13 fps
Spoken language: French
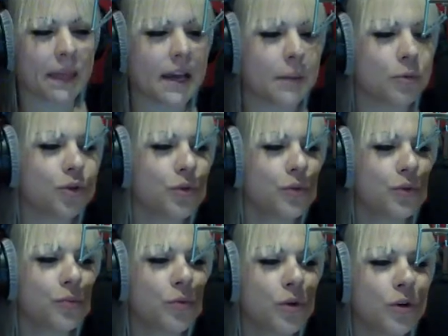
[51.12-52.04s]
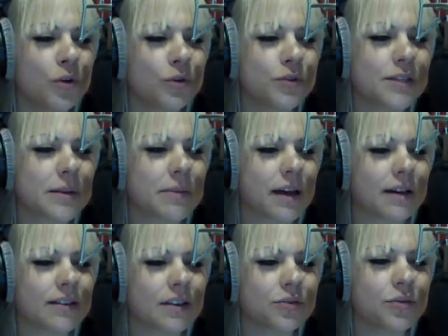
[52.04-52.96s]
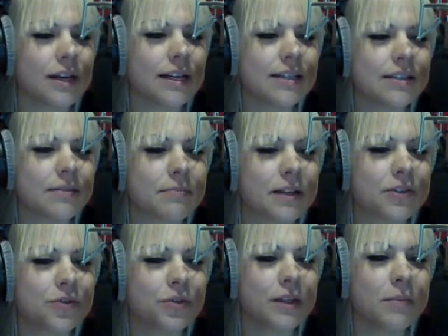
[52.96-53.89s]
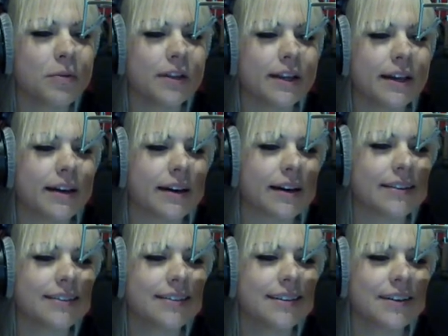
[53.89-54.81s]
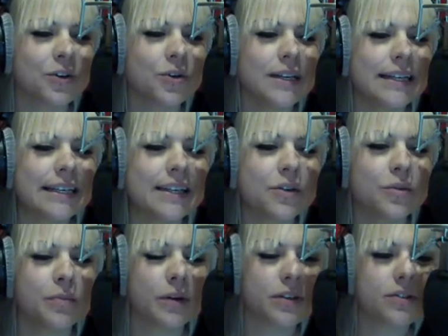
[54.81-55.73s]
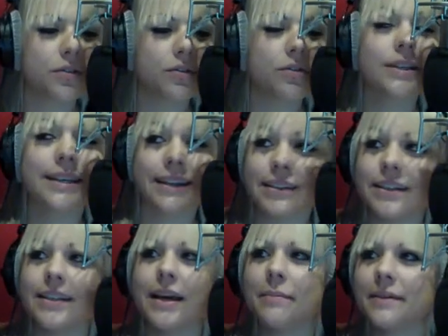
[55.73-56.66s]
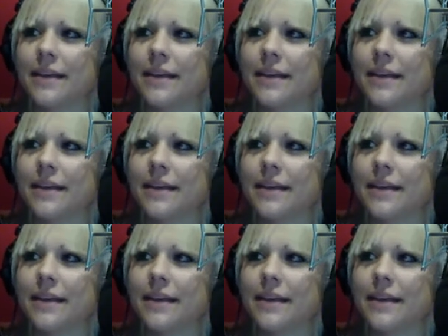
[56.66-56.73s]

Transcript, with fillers: Et un mot de football, le deuxième gardien du LS, Mathieu Desbonnaire, a été relégué au poste de quatrième